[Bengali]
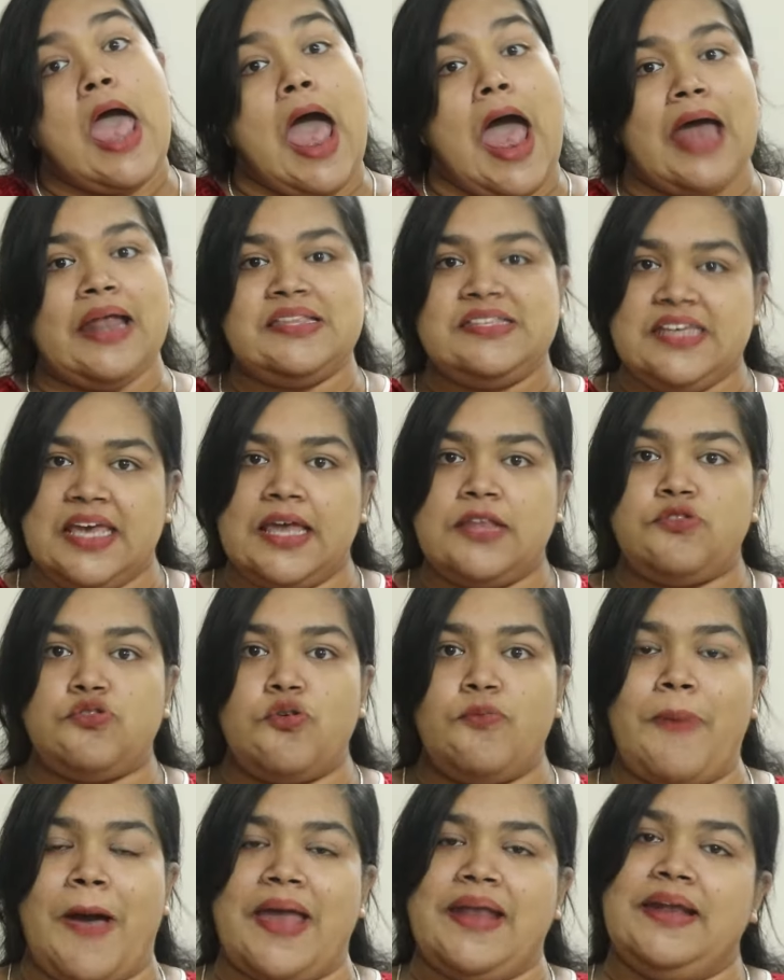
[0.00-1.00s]
আর যেহেতু
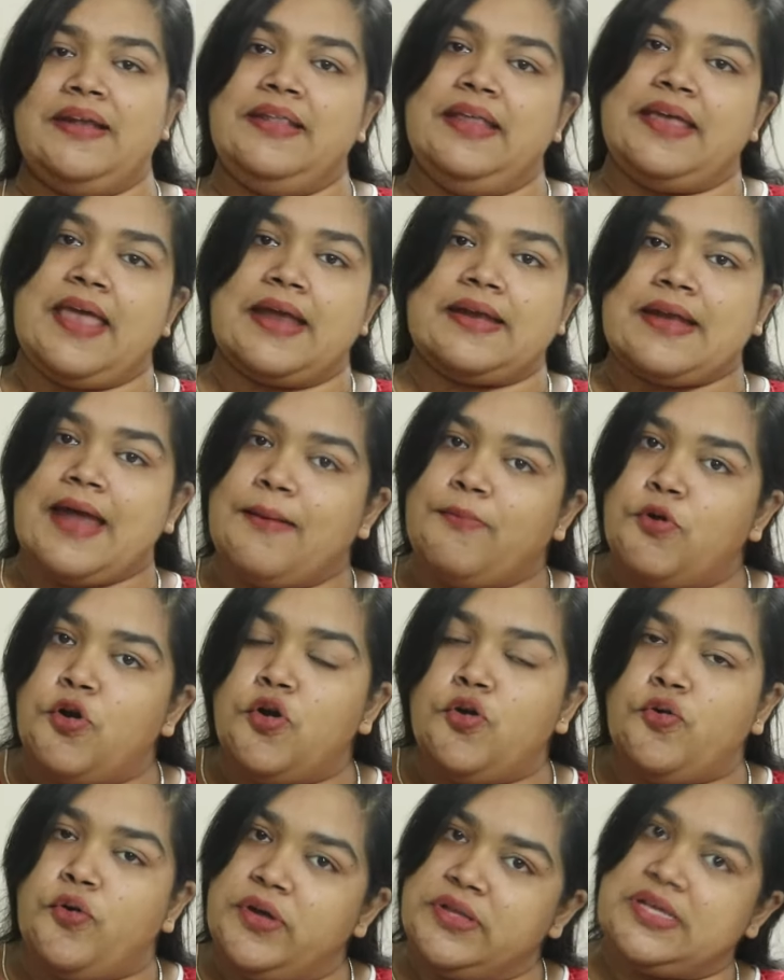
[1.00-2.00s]
বাইরের দিকে একটা
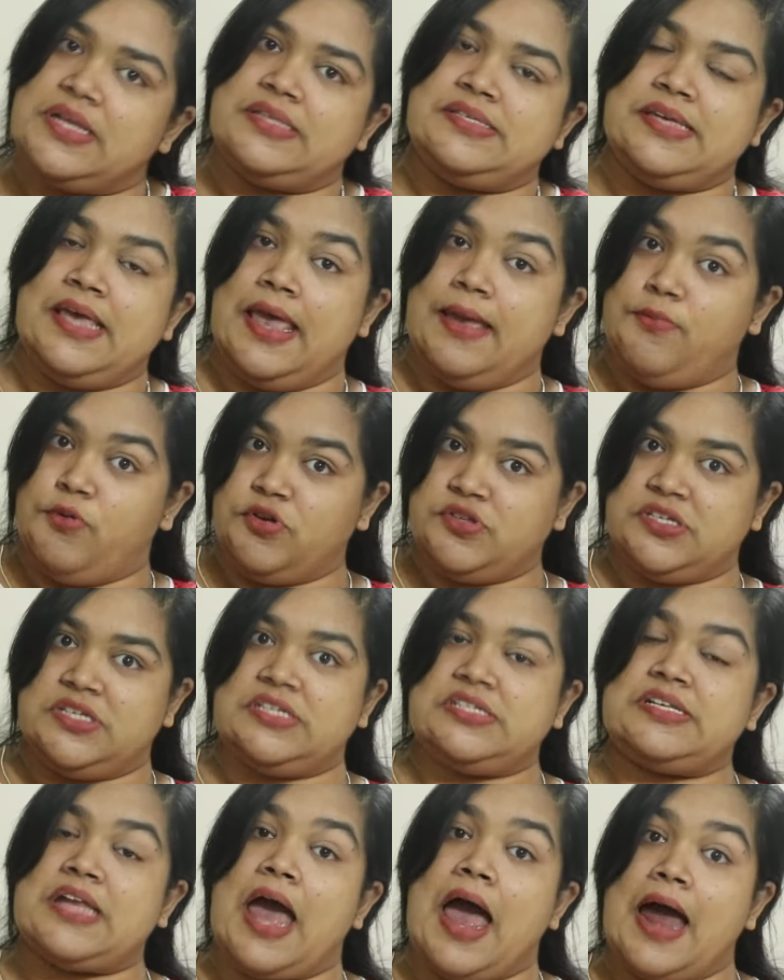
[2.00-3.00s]
আবরণ রয়ে যাচ্ছে এবং
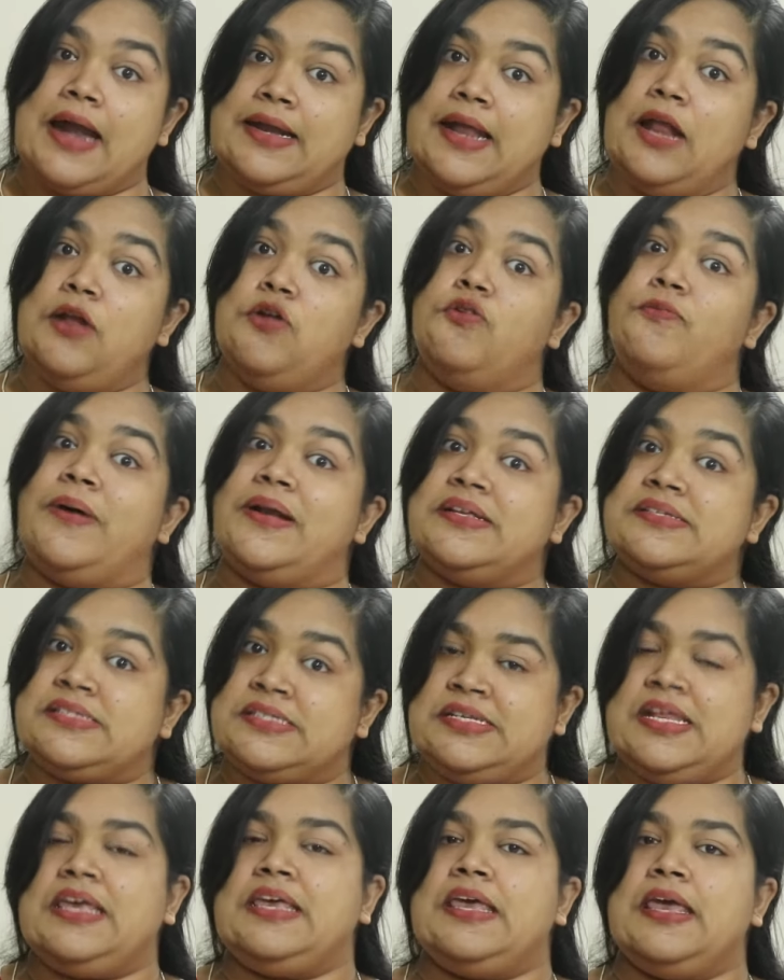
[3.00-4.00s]
জিনিসটা আঠালো মানে
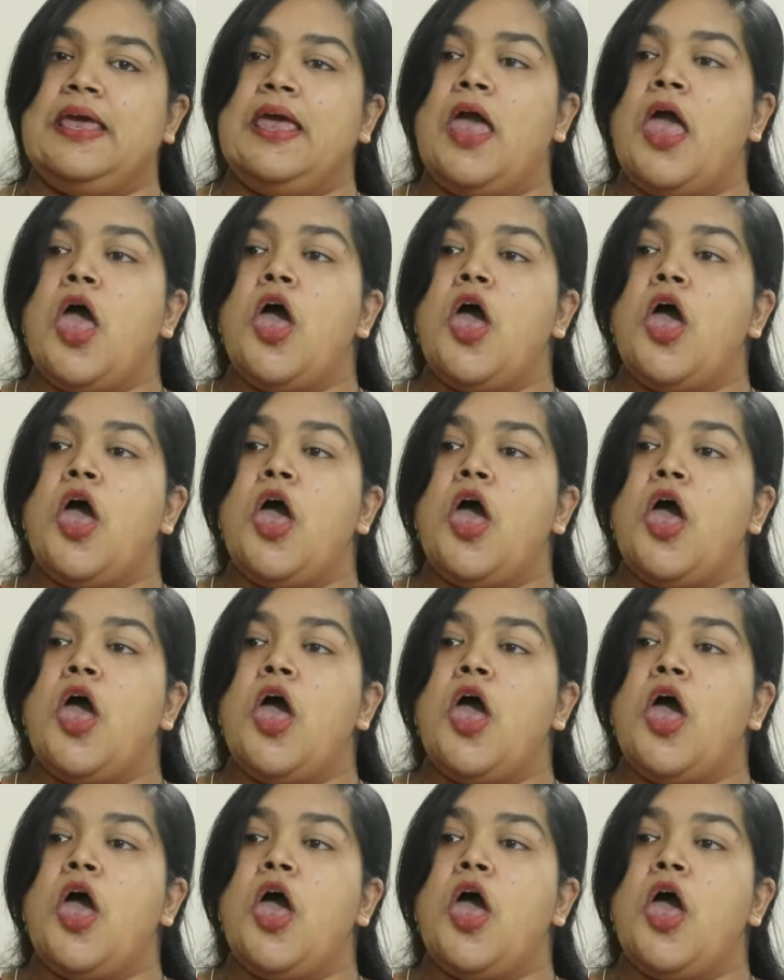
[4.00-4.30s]
স্টিকি